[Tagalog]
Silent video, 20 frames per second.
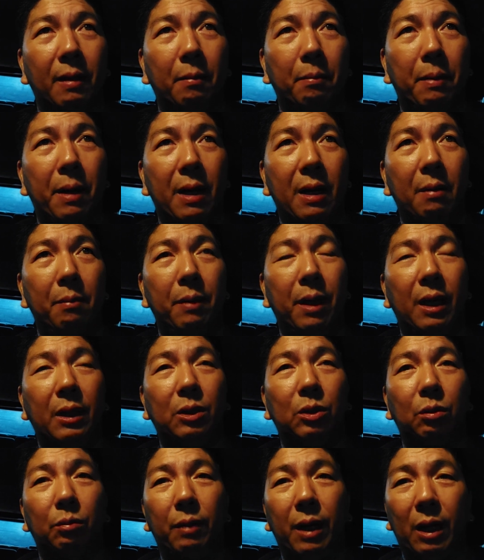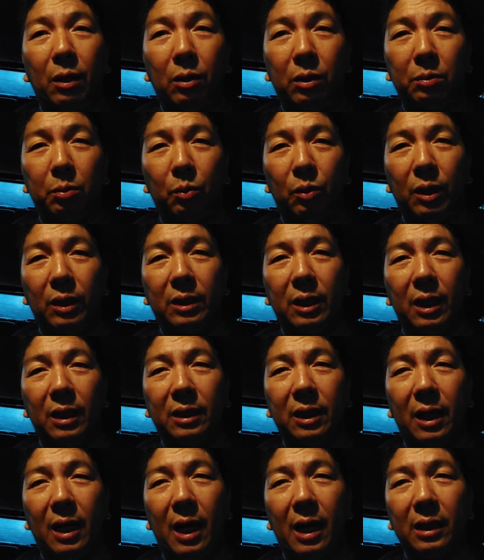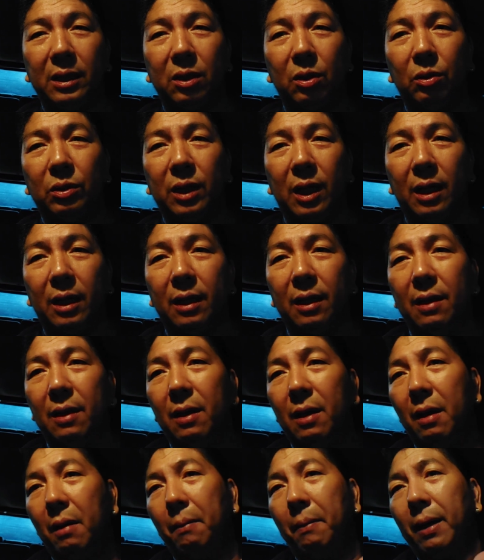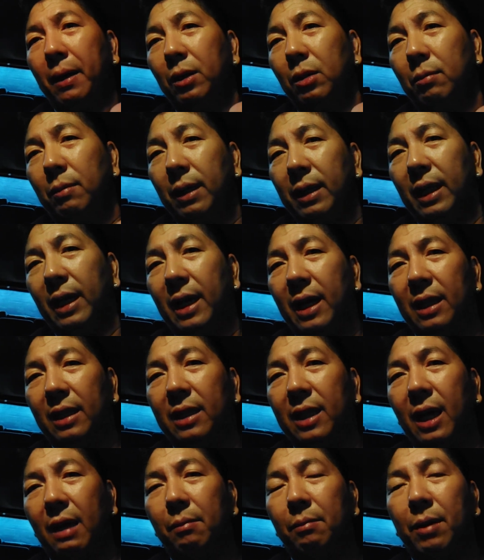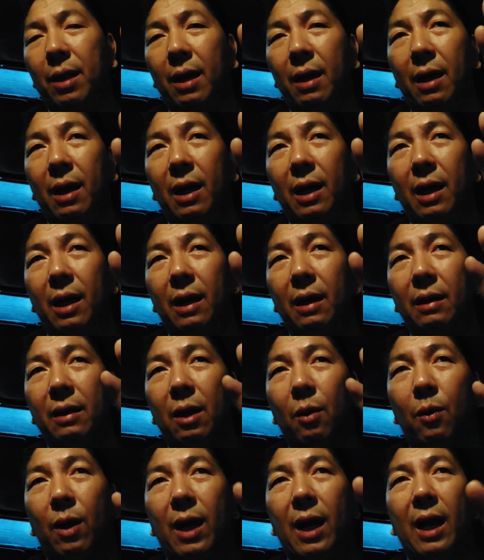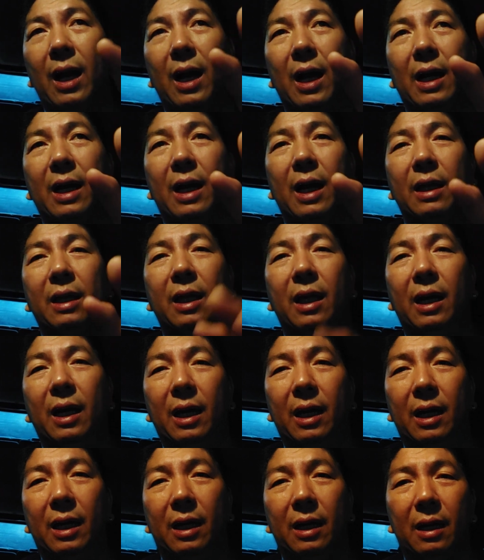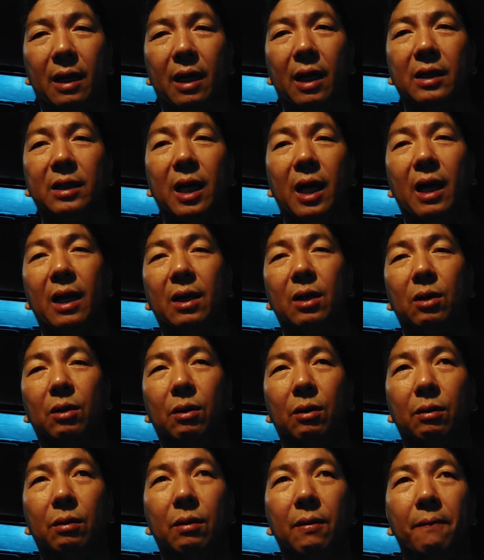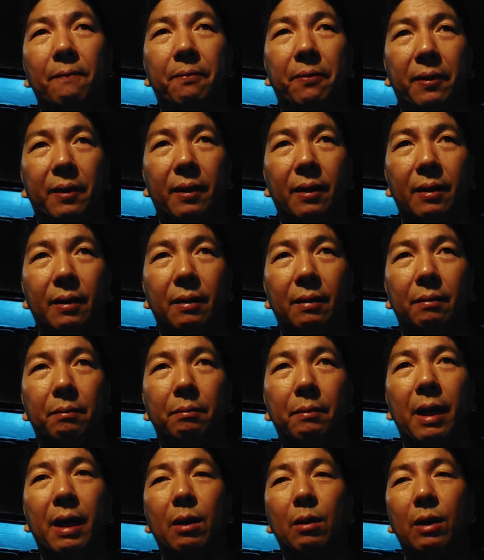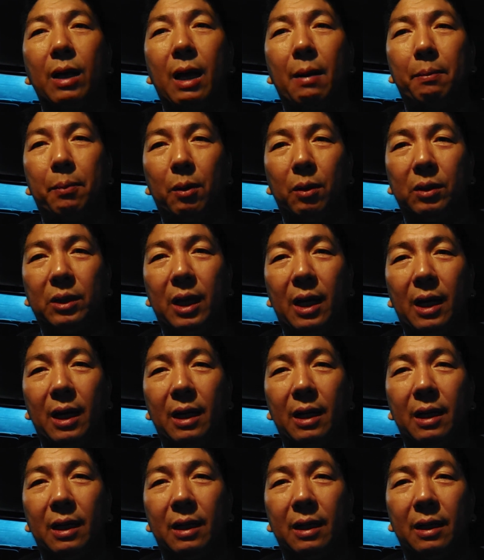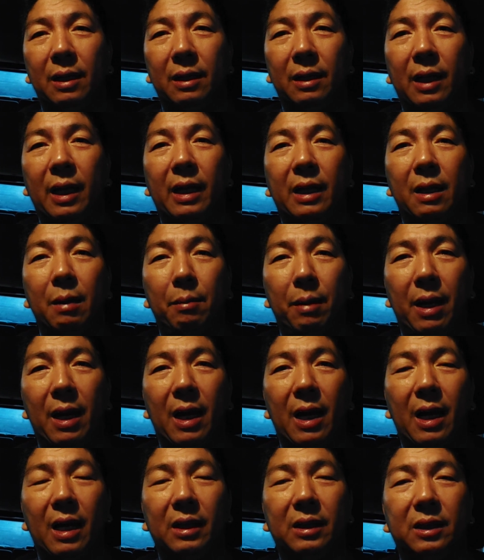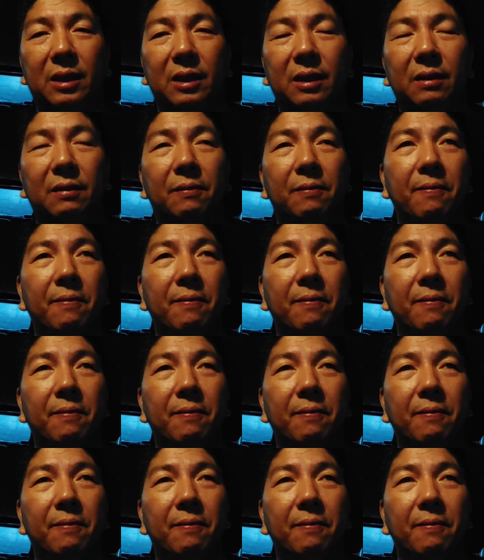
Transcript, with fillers: para medyo menos muna sila sa gastos at pag dumating ang time na nawala ka agad, eh, asahan nyo, meron nga po siyang leak na malakas.